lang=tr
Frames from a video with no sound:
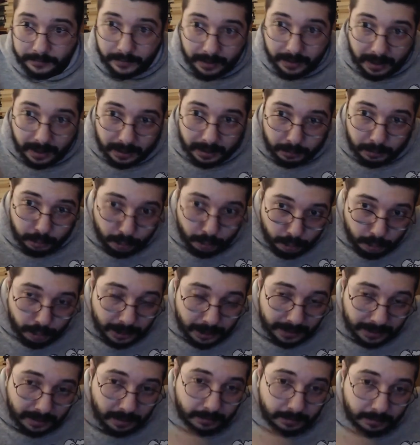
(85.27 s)
Fakat bu üç
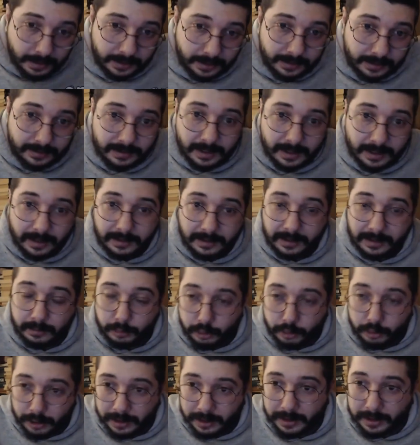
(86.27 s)
adam, adını saydığım
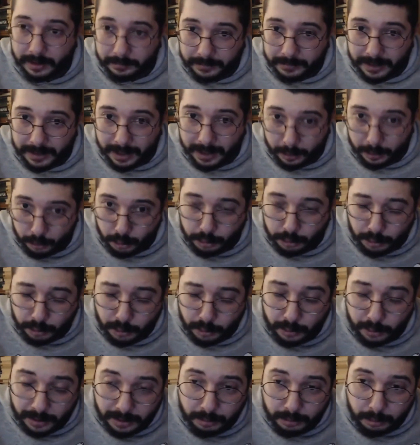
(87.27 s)
üç adam, daha göz
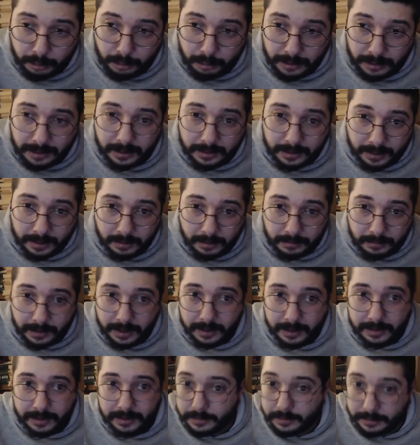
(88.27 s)
önünde bulunan adam
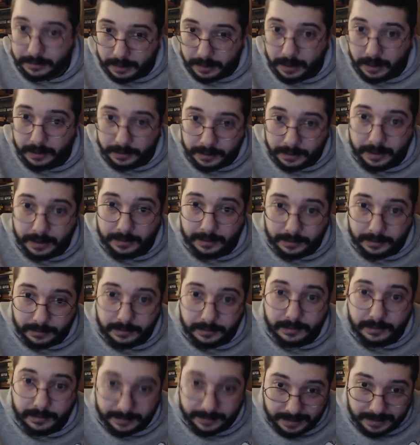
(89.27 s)
sahiden
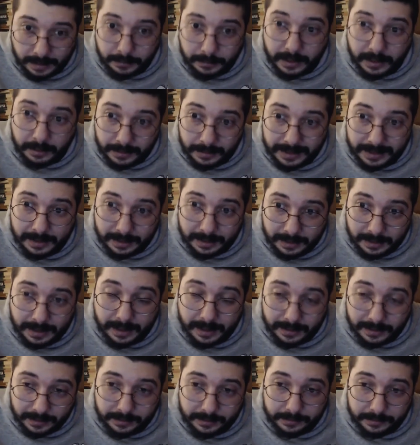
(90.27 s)

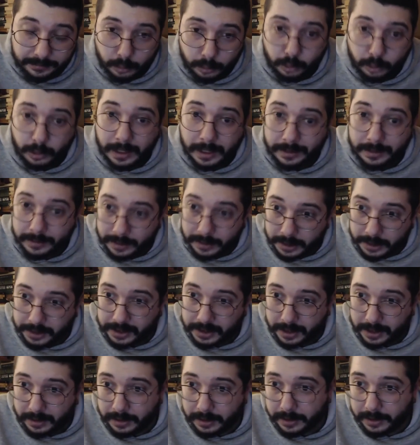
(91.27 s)
samimidirler tutarlı
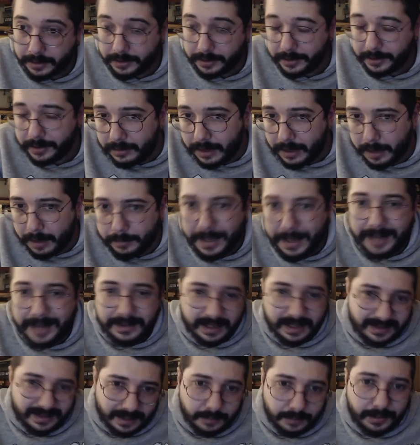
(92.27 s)
yaşarlar. Ya ben
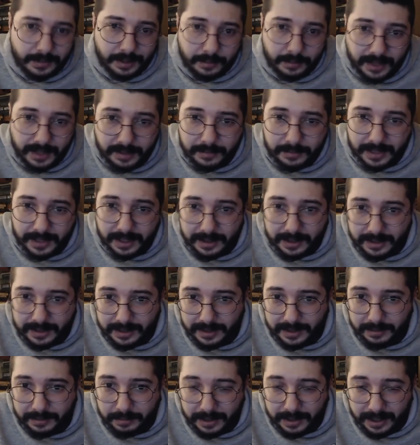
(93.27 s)
de samimiyim de
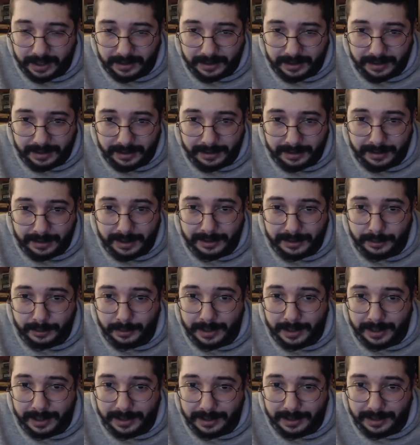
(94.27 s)
işte pratik
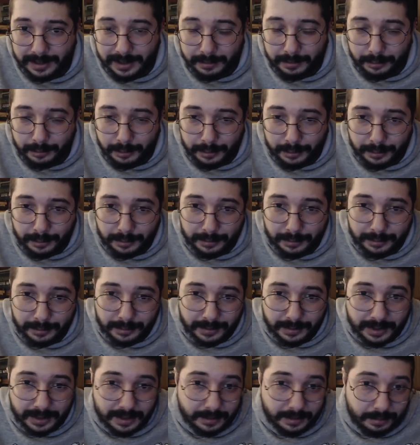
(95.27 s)
irrasyonellik yapıyoruz.
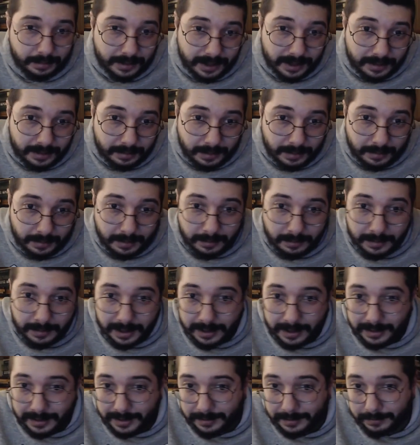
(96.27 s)
İçip sıçmamam
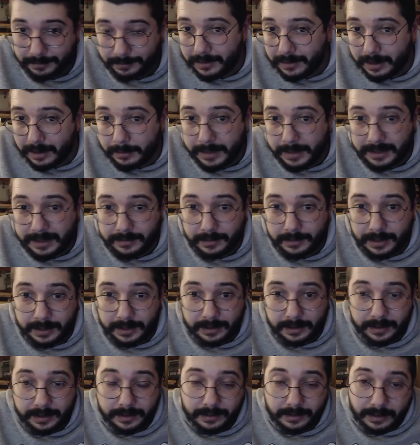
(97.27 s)
lazım. Namaz
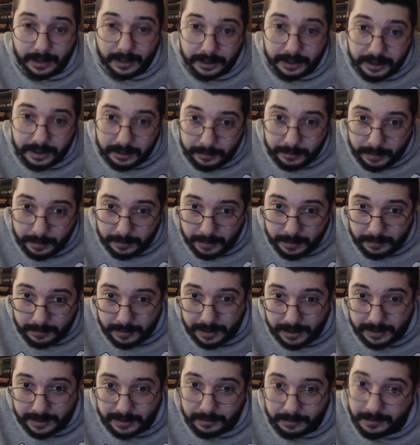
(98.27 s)
vakitlerini kaçırmamam
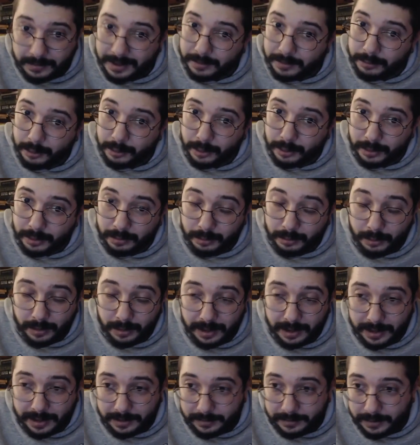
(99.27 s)
lazım. Yapıyorum böyle
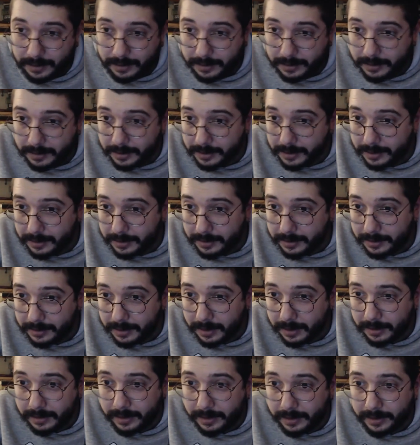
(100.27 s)
adlar işte.
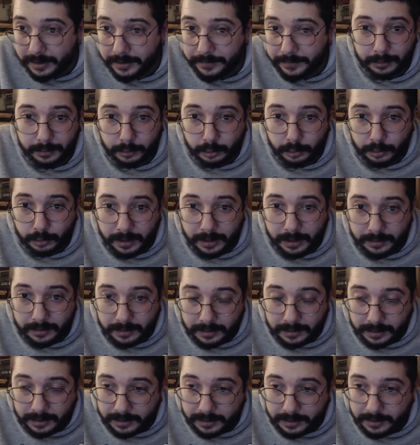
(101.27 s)
Allah
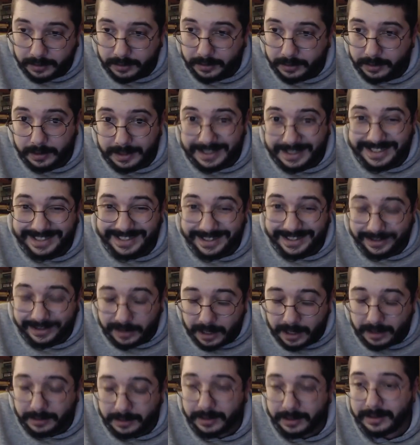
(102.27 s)
tutarlılık,
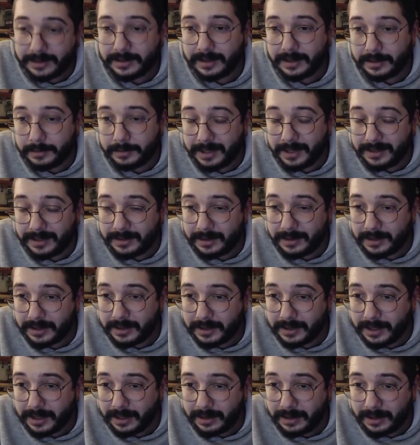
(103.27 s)
istikrar nasip etsin
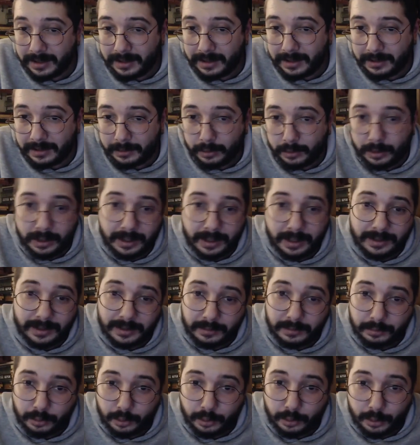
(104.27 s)
inşallah. Dua
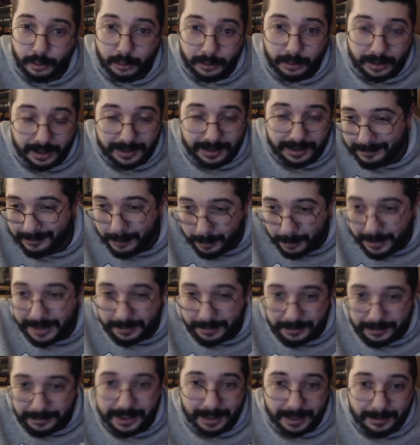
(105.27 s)
edin bu konuda. Bu
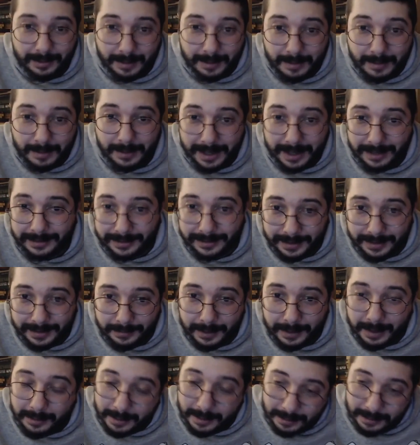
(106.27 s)
benim çabama bağlı
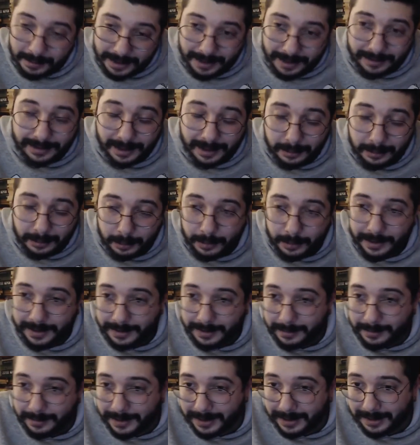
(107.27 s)
tabii ama bir yandan dua
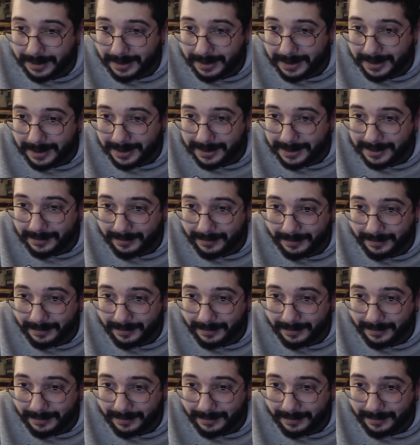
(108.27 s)
etmek de lazım.